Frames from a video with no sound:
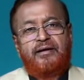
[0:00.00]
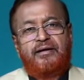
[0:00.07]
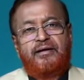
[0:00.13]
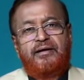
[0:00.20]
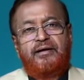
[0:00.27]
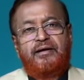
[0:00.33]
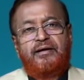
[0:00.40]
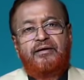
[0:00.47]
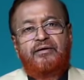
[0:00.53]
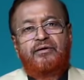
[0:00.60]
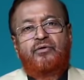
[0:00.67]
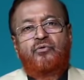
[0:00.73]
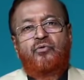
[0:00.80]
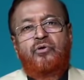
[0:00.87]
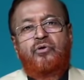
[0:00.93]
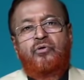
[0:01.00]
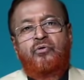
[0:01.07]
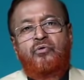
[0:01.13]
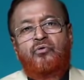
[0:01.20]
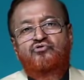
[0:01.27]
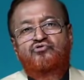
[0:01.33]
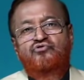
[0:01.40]
রেখে
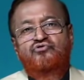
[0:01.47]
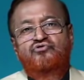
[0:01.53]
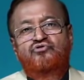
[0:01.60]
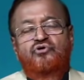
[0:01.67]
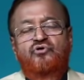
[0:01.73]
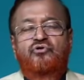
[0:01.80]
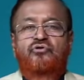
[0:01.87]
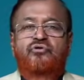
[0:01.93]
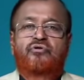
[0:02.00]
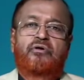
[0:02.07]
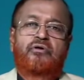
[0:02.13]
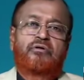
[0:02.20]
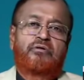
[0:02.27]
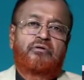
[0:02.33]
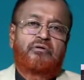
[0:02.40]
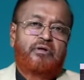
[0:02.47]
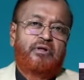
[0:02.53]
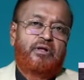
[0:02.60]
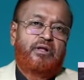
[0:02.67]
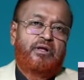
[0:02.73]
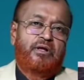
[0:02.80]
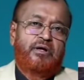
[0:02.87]
রসুন যখন
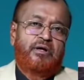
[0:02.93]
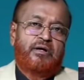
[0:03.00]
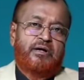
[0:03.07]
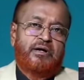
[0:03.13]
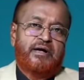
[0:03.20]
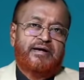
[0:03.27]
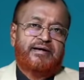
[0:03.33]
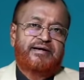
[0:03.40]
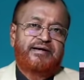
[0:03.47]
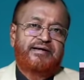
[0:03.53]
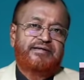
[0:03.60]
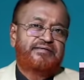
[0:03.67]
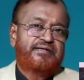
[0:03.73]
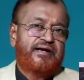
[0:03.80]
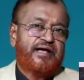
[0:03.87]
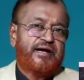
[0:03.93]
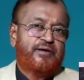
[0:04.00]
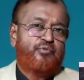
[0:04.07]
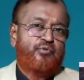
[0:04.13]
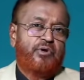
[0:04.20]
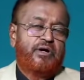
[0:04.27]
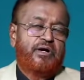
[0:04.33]
নারকেলের তেল এক
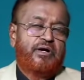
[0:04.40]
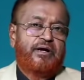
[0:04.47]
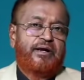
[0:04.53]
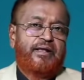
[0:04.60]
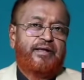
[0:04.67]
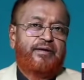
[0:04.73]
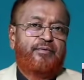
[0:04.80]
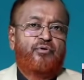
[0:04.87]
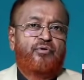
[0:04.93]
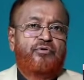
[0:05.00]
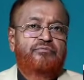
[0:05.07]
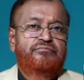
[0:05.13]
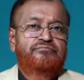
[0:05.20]
পোয়া এবং